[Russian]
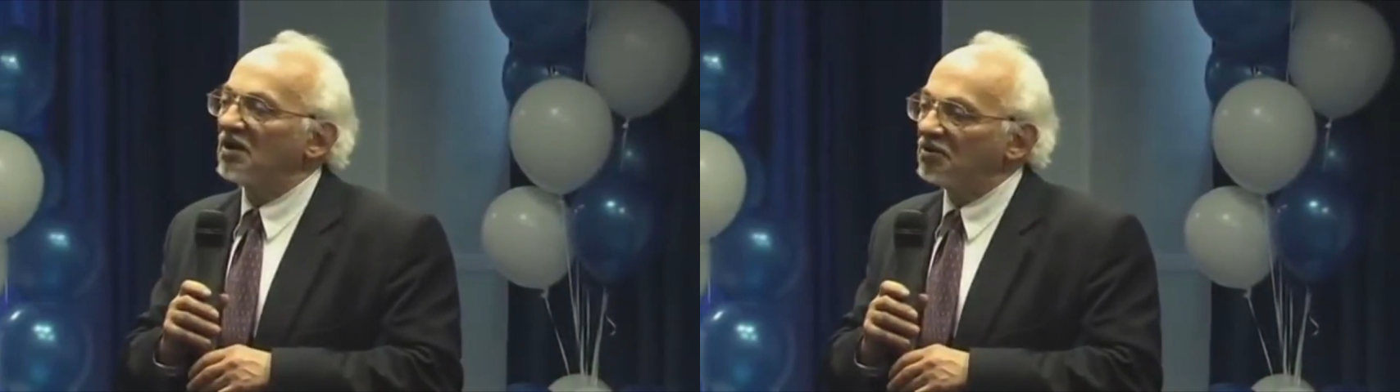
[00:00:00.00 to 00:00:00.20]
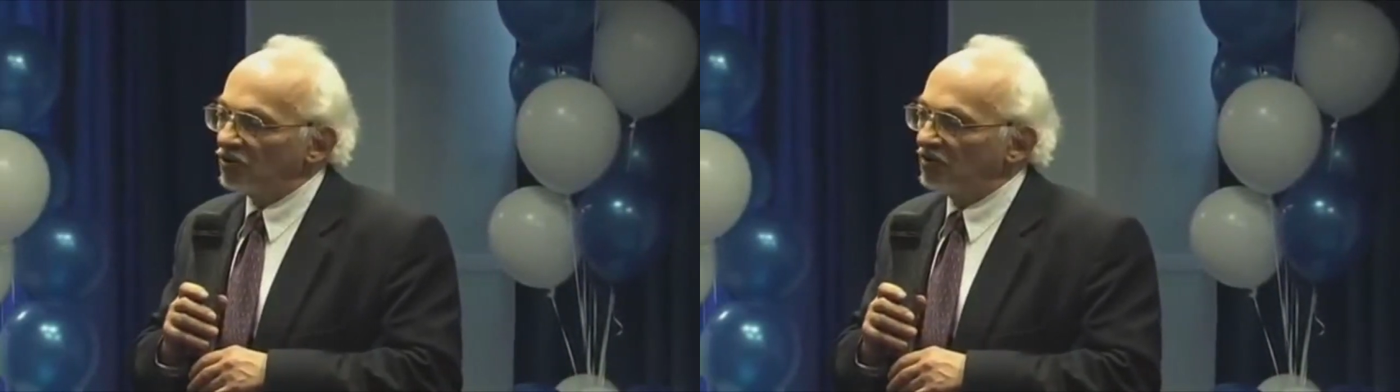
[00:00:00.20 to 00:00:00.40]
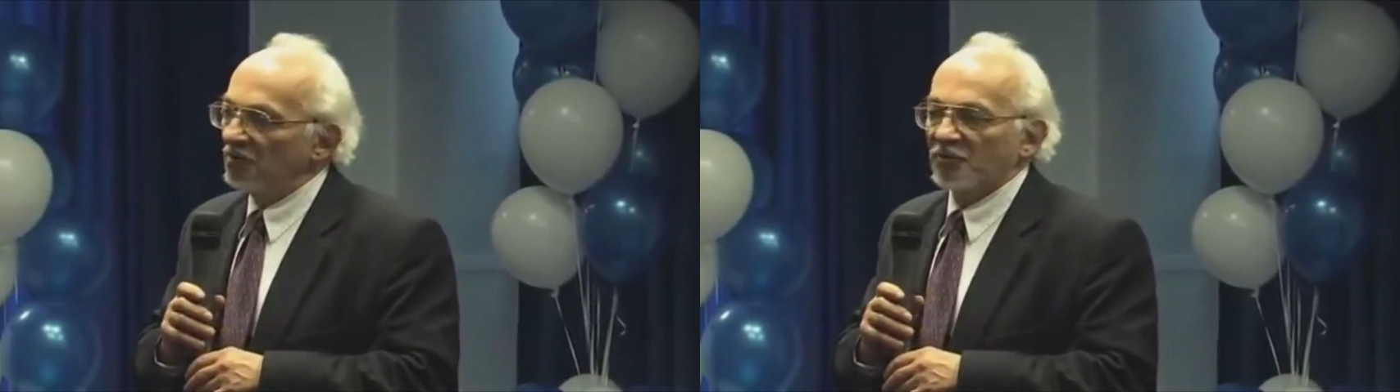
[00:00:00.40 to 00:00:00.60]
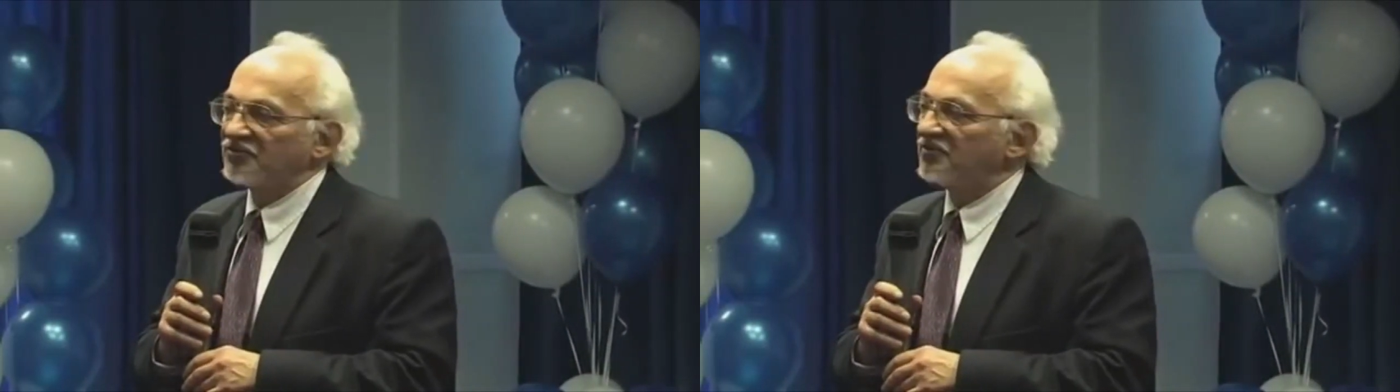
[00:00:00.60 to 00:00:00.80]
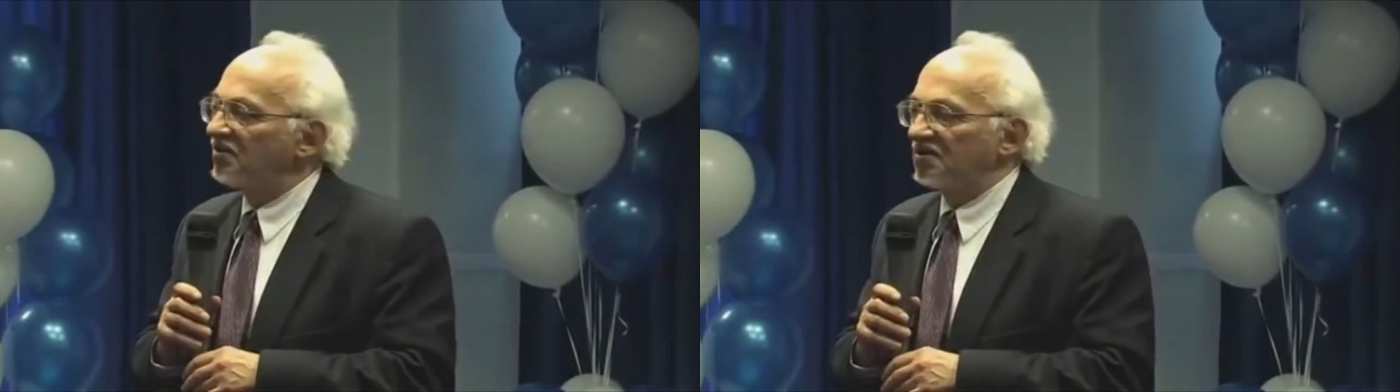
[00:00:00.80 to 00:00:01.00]
году. Его
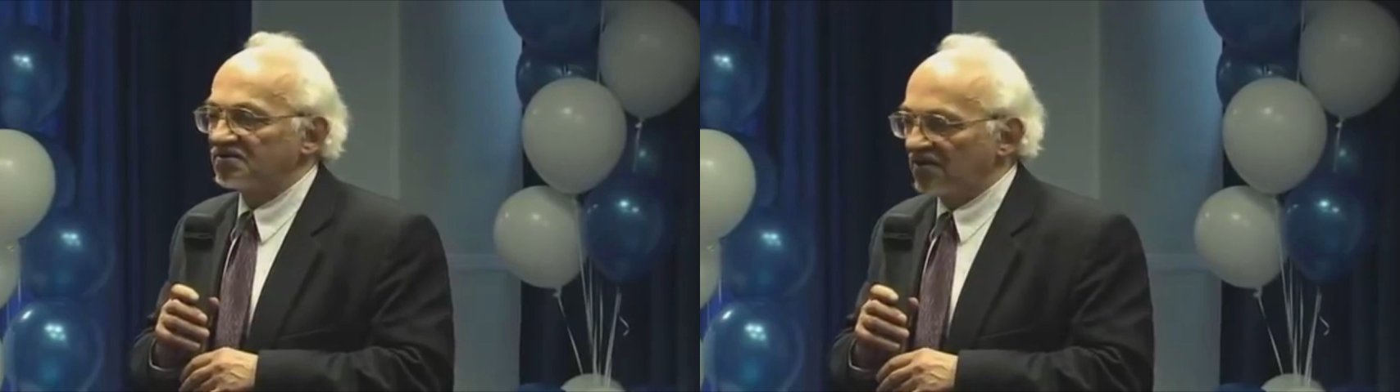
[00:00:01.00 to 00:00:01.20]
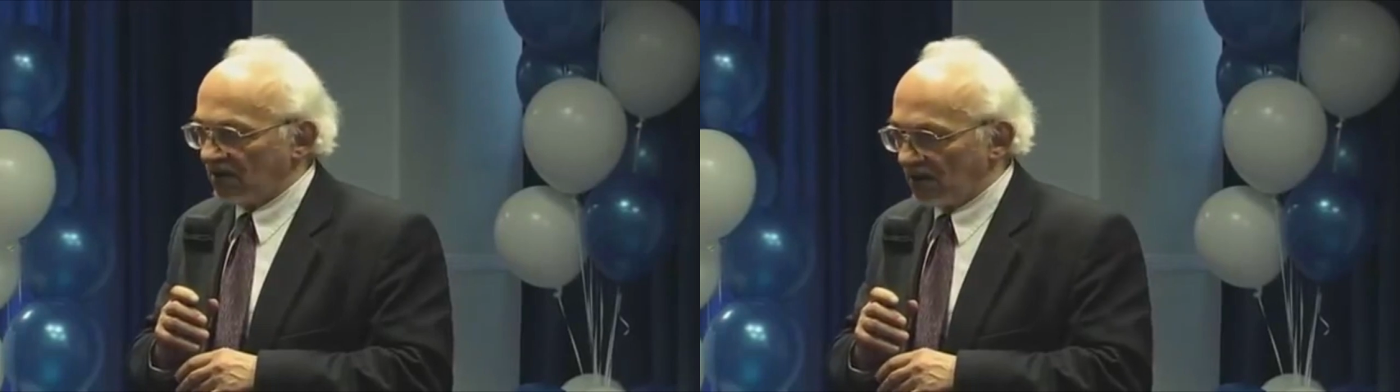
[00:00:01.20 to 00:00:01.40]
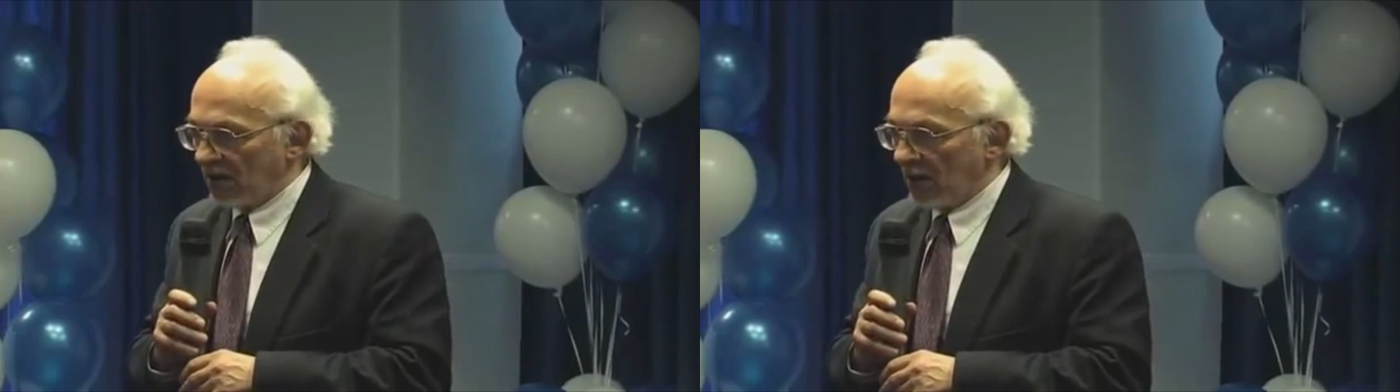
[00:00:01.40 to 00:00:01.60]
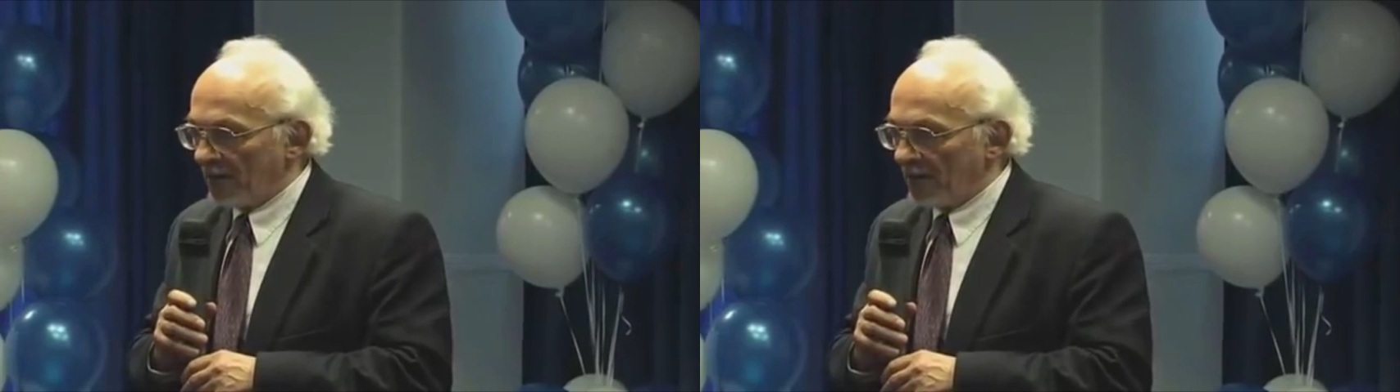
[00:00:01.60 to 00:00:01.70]
просто не оценили.